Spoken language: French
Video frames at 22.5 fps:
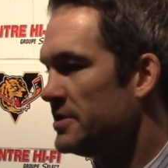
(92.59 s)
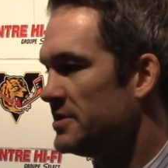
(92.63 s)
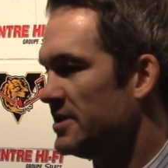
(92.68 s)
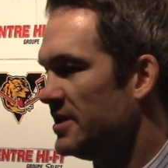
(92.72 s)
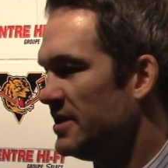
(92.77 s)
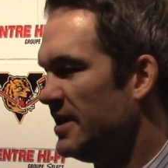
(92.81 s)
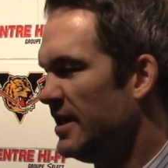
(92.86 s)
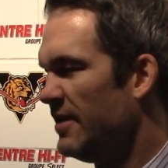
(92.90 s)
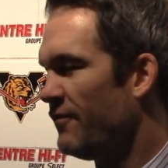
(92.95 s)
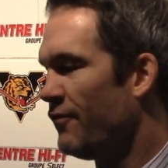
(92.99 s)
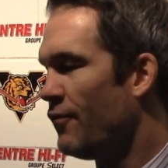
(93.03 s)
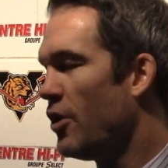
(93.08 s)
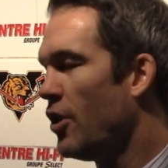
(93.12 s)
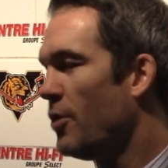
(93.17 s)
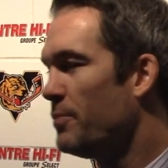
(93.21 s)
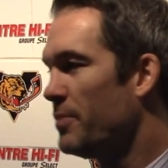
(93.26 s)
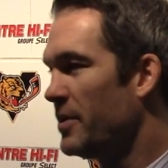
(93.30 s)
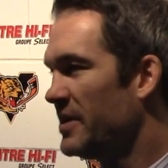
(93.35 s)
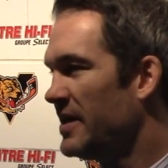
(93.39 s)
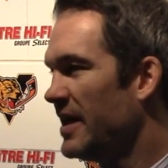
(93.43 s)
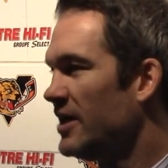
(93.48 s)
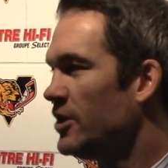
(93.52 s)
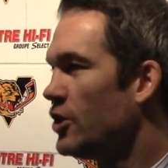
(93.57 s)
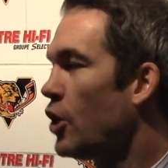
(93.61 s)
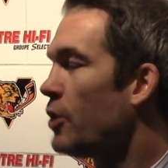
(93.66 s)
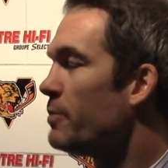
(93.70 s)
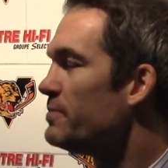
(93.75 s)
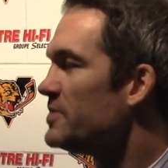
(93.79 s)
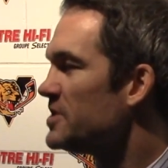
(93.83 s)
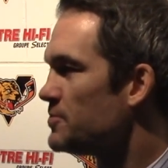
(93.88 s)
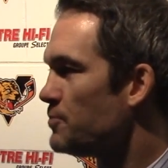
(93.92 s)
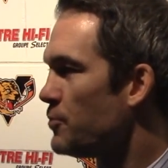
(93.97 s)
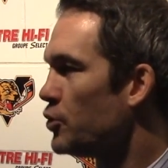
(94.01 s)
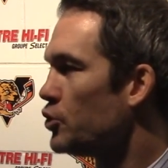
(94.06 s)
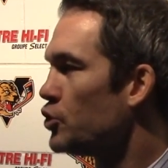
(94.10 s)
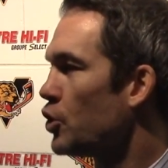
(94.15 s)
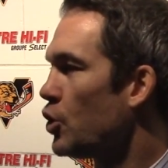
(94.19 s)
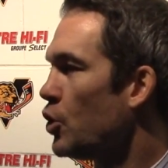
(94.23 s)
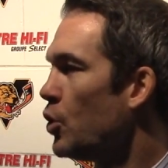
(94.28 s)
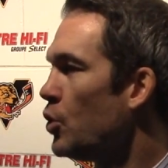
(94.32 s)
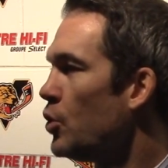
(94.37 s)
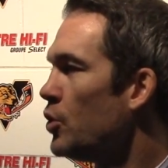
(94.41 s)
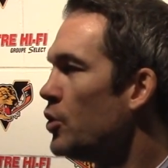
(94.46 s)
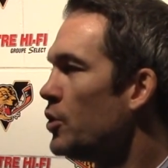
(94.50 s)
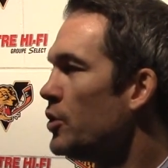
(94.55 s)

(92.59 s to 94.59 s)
Des fois, peut-être un petit peu trop.